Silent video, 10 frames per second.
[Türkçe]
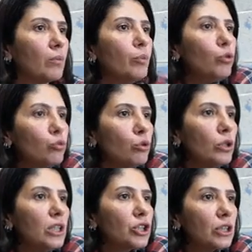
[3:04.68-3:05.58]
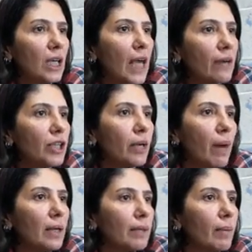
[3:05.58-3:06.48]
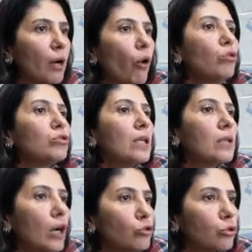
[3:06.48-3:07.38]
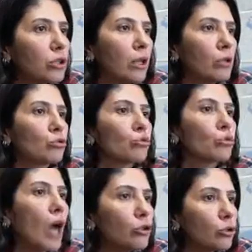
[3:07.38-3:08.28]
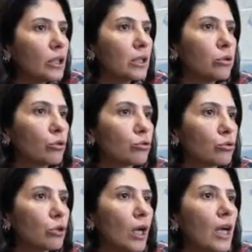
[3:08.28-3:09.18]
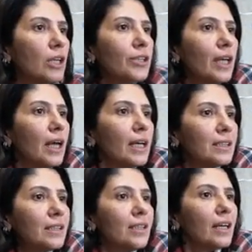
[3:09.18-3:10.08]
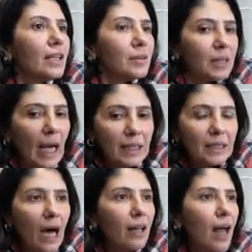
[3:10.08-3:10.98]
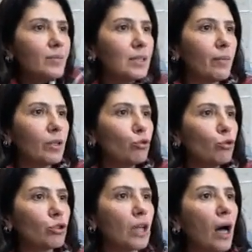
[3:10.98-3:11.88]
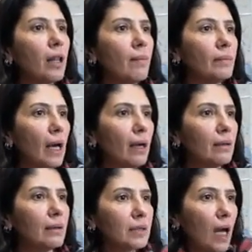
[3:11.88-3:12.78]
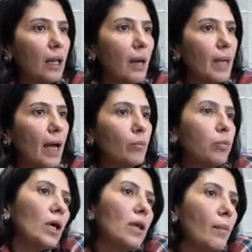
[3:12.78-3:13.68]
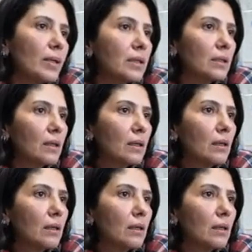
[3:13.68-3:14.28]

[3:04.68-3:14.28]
Büyüttüğü için de gevşek malzeme. O yüzden daha çok sallanıyorsunuz, daha çok yıkılıyorsunuz. Şimdi siz ya sağlam zemin düşün sağlam ya. Sağlam yani bu kadar basit.